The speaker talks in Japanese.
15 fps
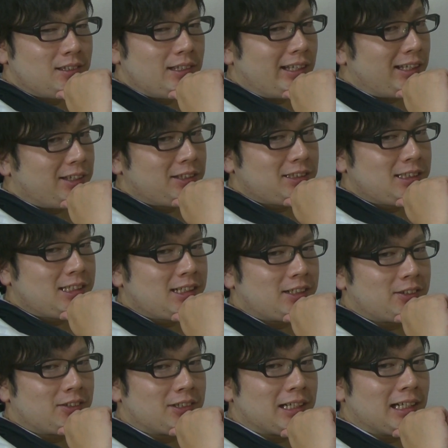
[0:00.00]

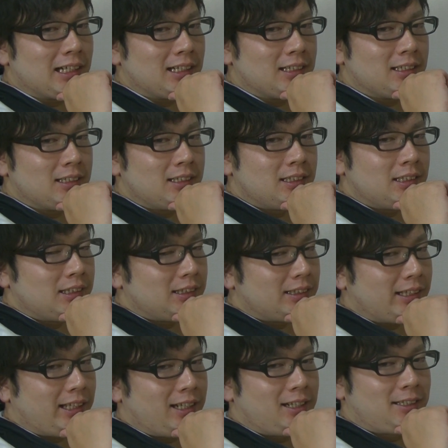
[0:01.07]
エンド・シーランとか
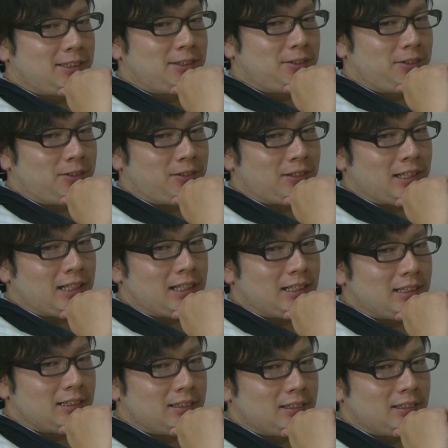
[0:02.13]
テイラー・スウィフトとか